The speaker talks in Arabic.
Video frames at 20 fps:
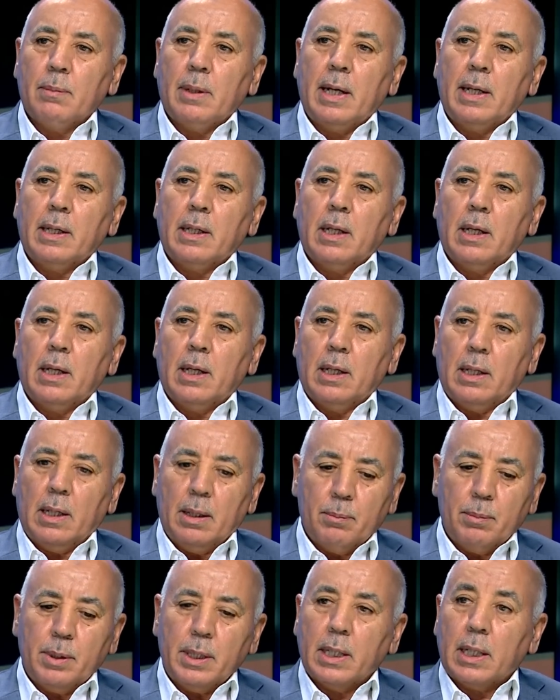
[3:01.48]
أن
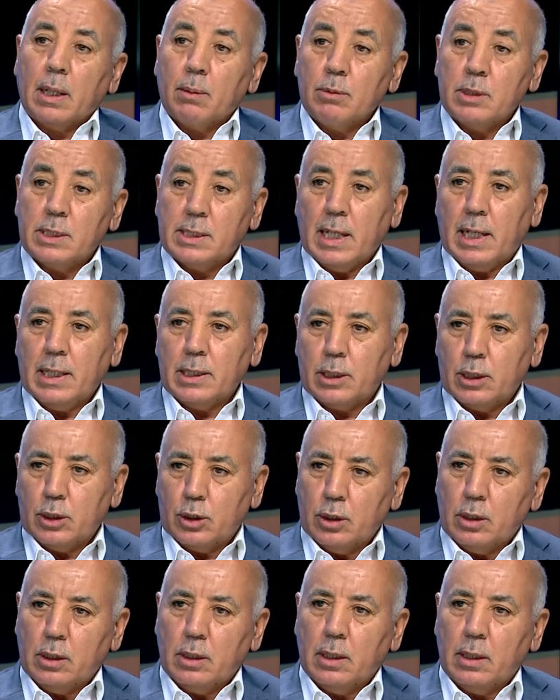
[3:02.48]
أمريكا منزعجة
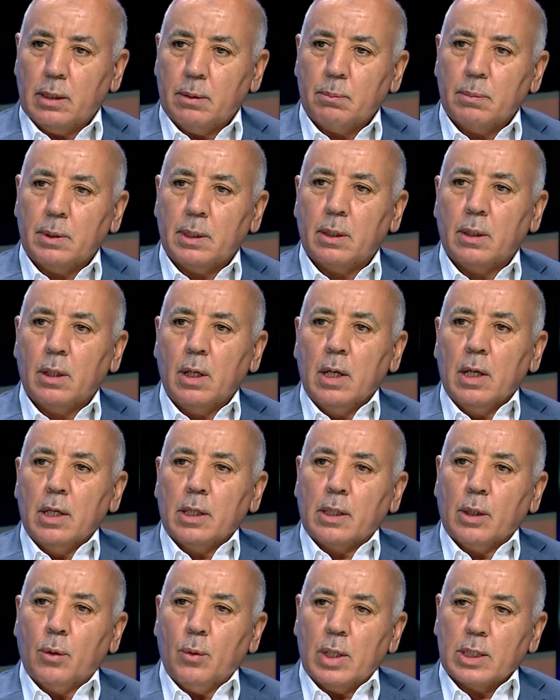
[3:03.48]
جدا من
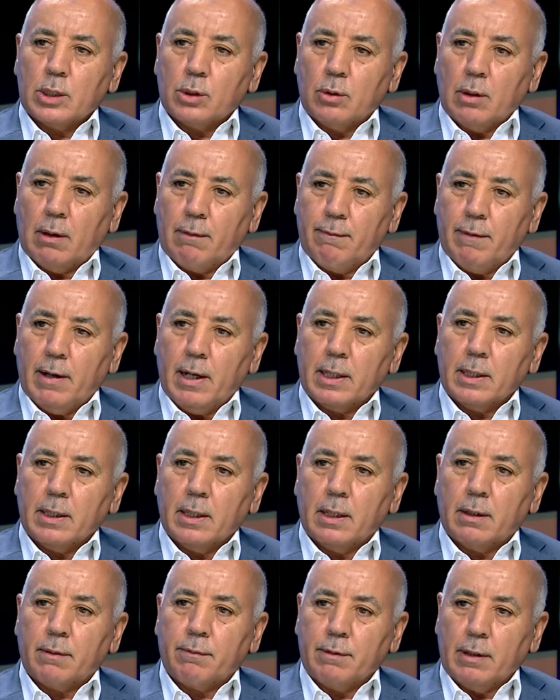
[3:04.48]
تواجد
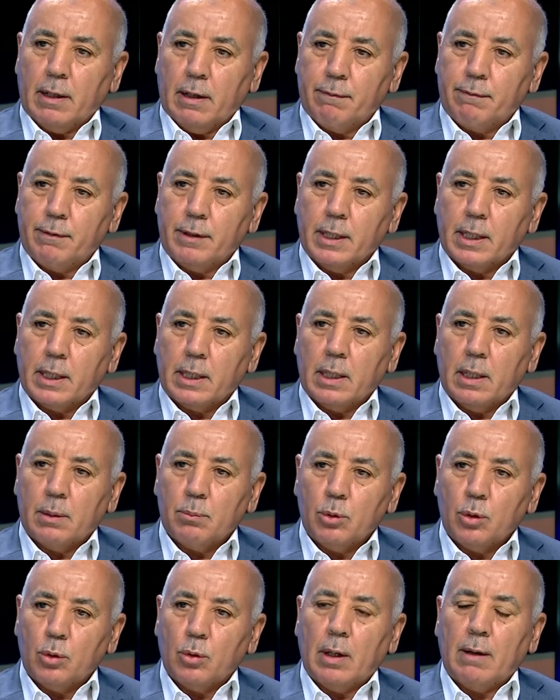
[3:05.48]
الفاغنر في أفريقيا
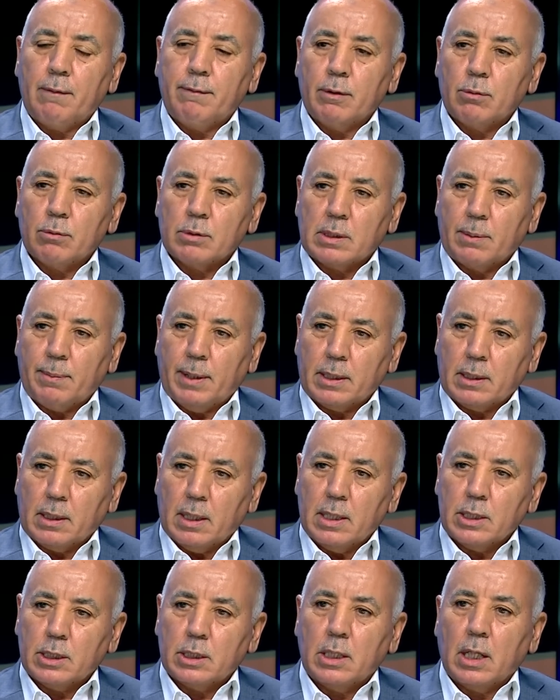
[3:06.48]
منذ
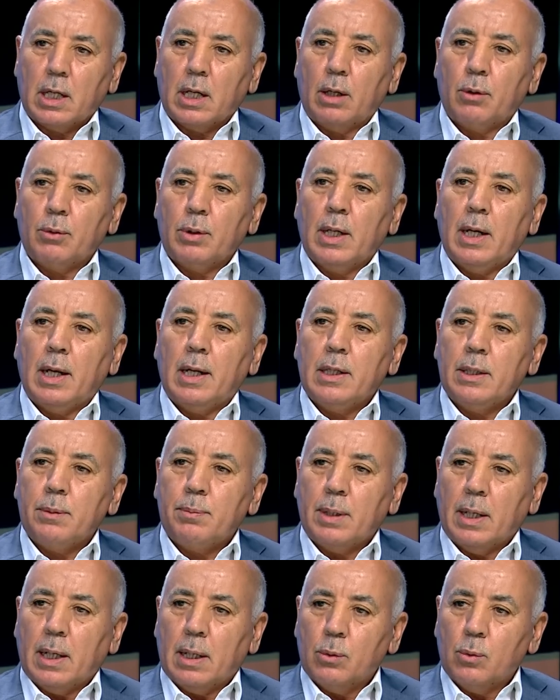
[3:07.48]
2017 نعم. دخلوا نعم. إلى
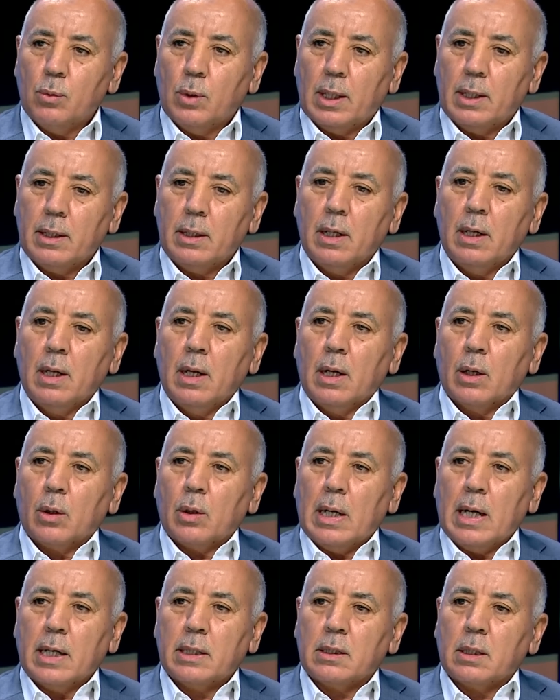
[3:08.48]
ليبيا أولا
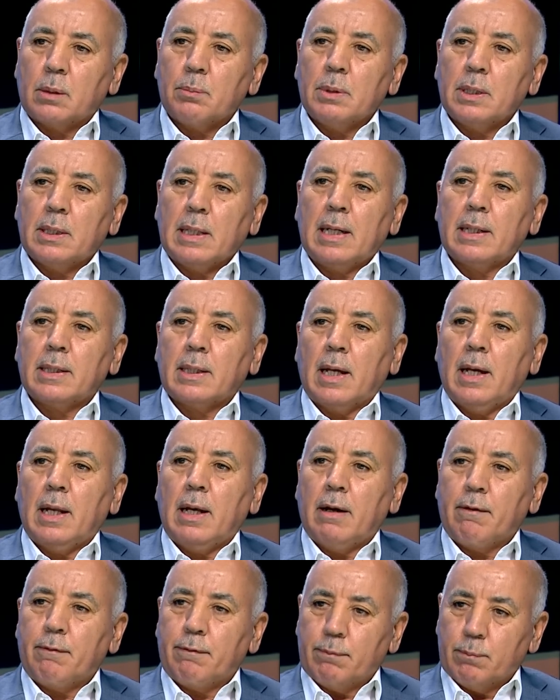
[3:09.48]
أكثر من
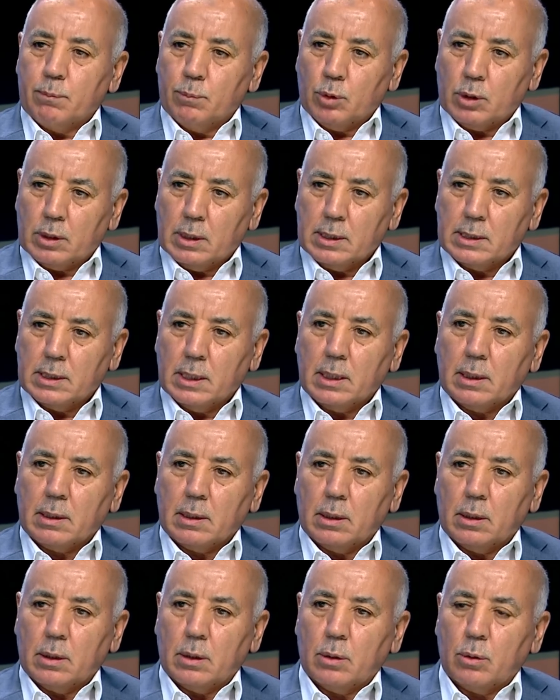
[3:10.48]
3000 مرتزق
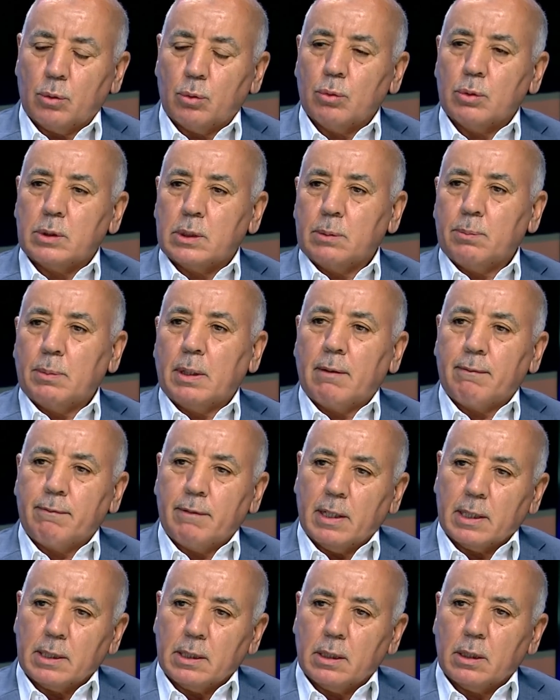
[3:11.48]
آه، روسي من
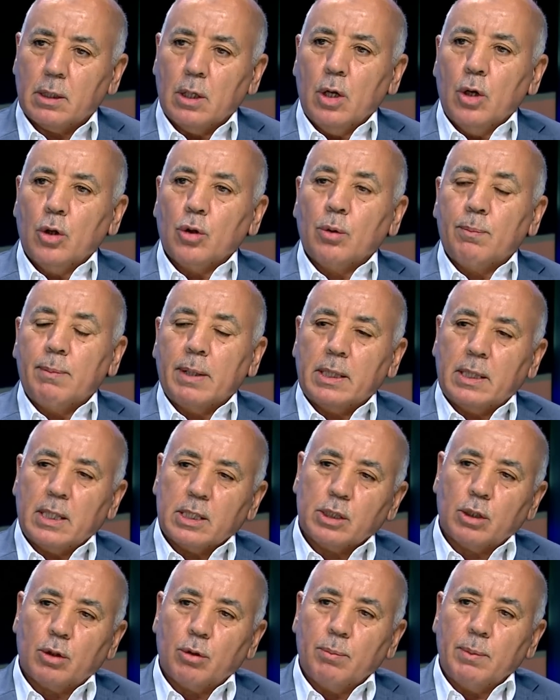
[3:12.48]
الفاغنر ثم
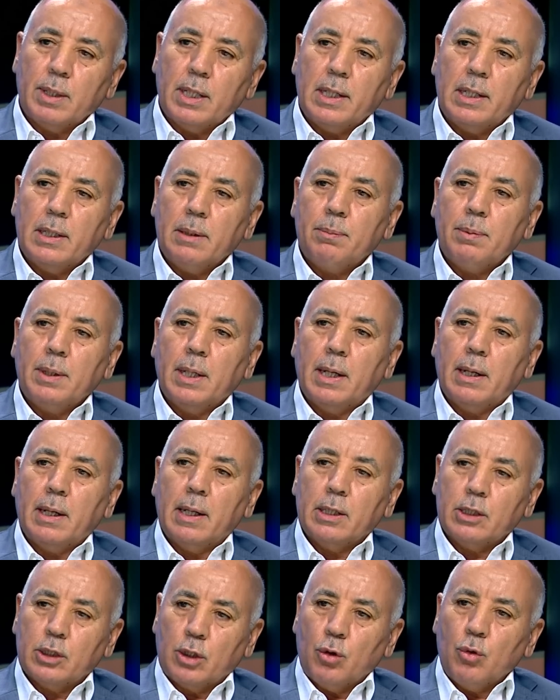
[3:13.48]
انتشروا من ليبيا
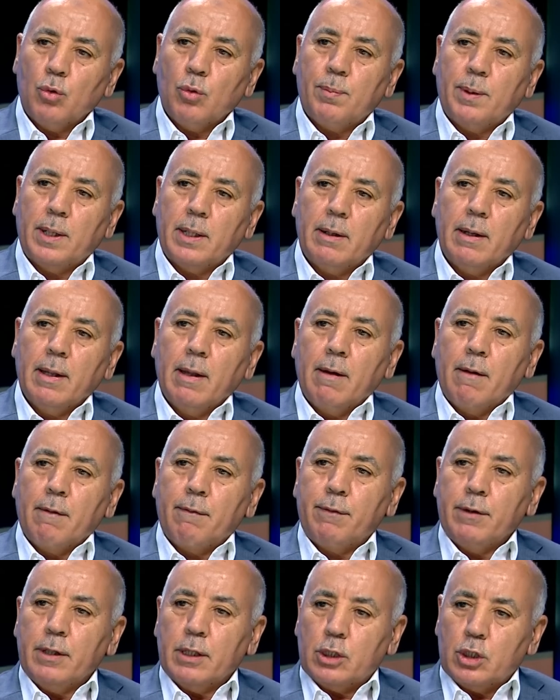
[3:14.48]
جنوبا
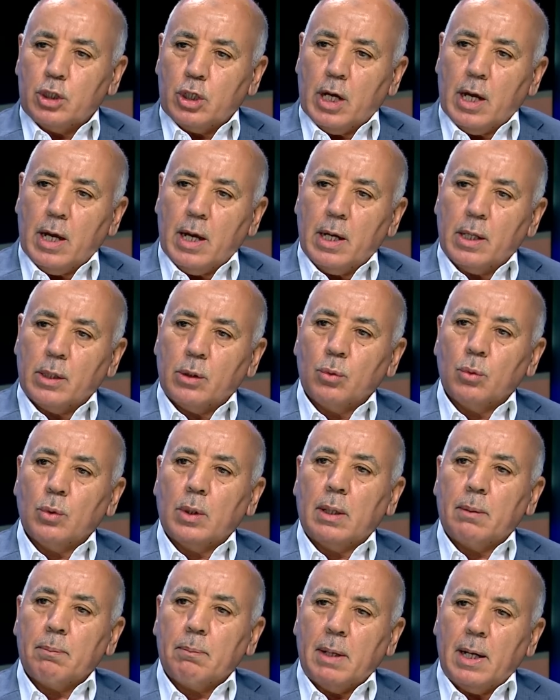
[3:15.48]
في تشاد
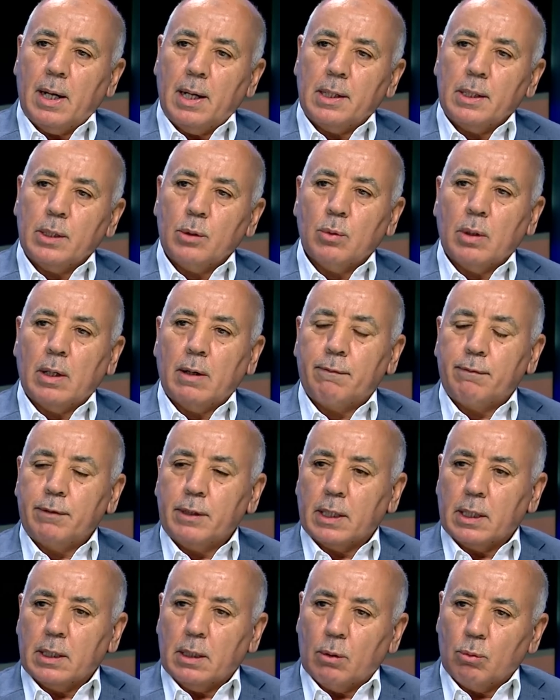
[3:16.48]
ومالي
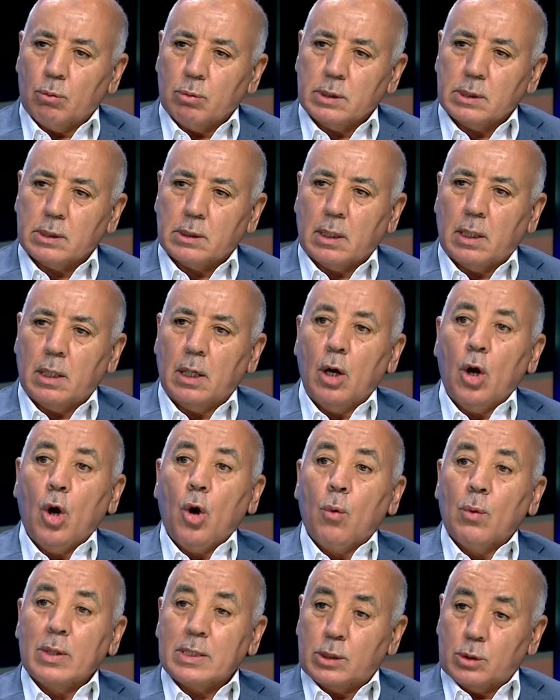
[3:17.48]
وأفريقيا الوسطى
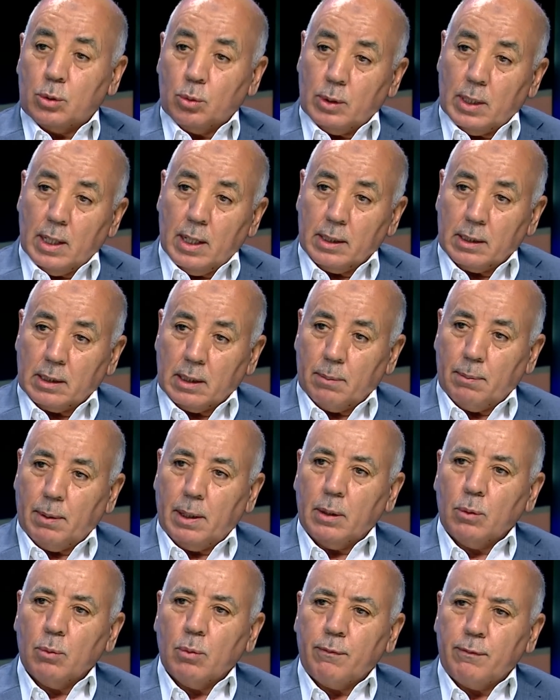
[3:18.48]
والسودان
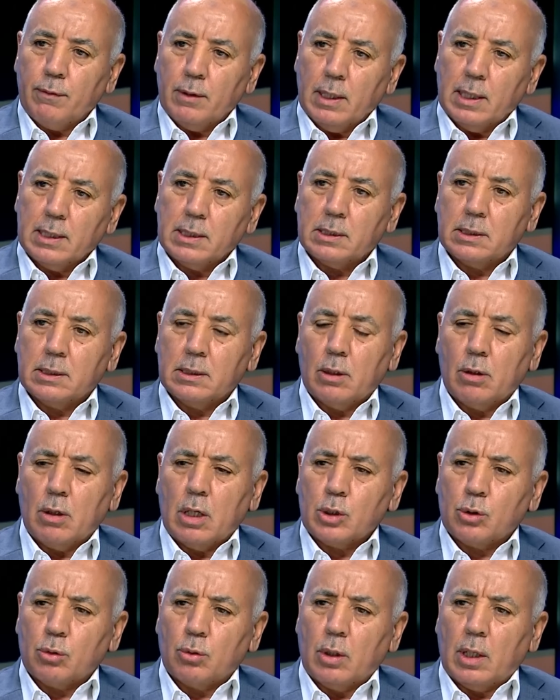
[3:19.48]
طبعا وفي
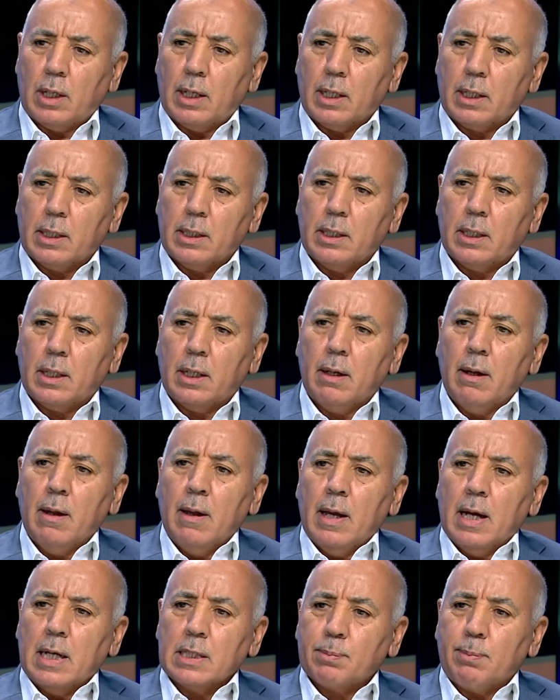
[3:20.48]
الأشهر الأخيرة
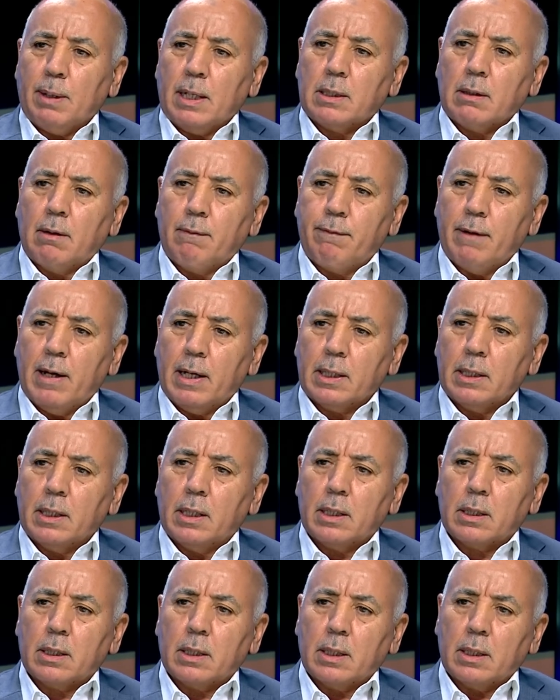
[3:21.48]
أصبحت
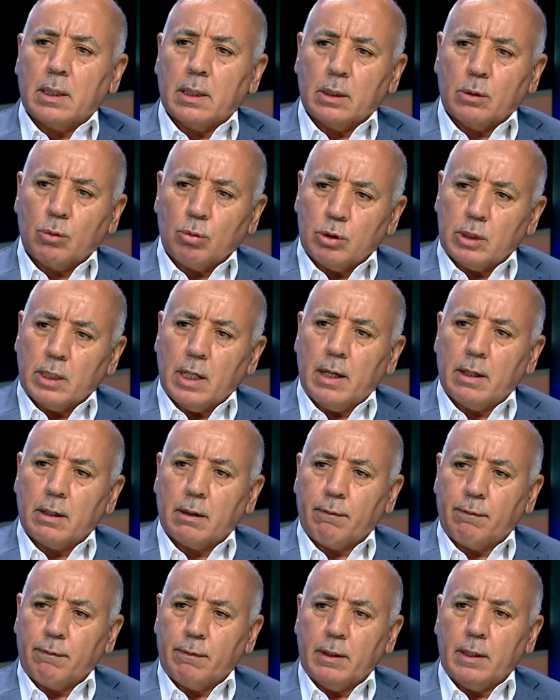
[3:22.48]
الفاغنر آه،
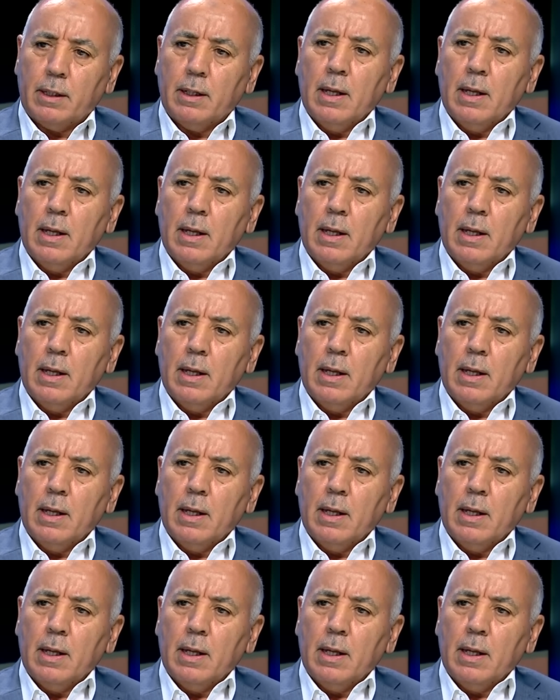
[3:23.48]
تشارك في